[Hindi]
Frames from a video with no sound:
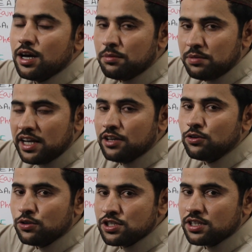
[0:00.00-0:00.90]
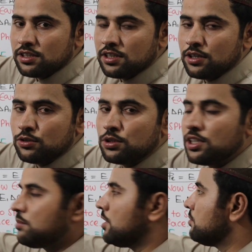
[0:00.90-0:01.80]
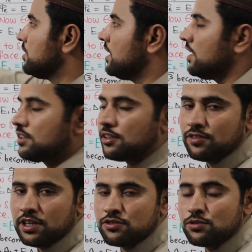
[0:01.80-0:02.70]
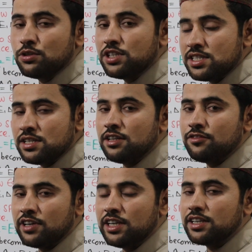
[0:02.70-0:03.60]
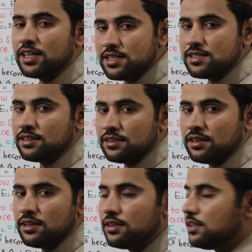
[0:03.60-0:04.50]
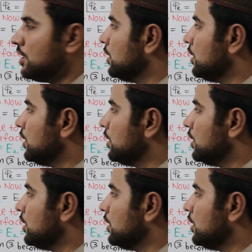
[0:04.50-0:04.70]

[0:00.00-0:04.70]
अप्लाई हो सकता है तो तब हम इलेक्ट्रिक फ्लक्स को ईजीली फाइंड कर सकते हैं